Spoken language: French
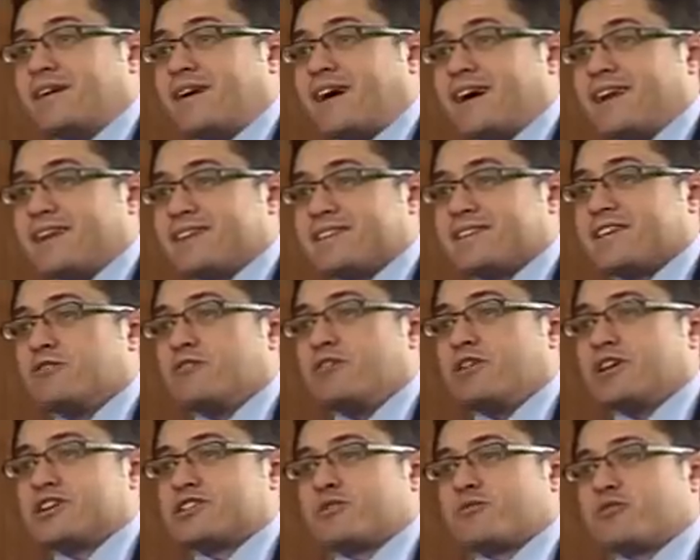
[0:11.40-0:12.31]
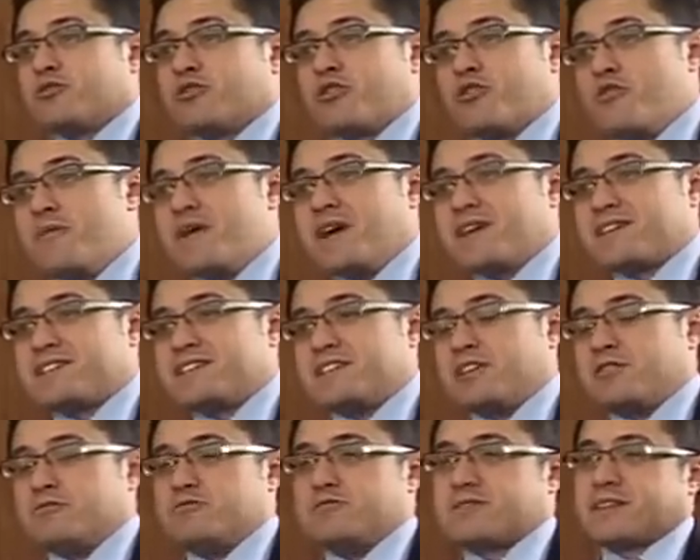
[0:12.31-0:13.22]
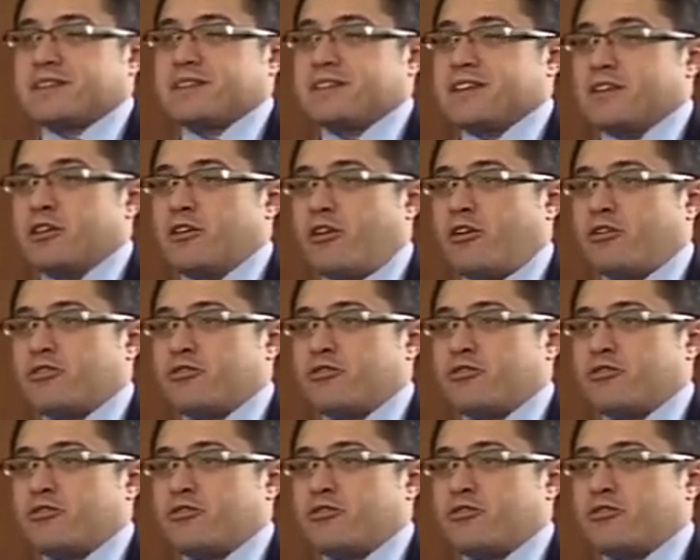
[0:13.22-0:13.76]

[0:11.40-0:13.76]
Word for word: à la tête de la Chambre de commerce et d'industrie des Landes.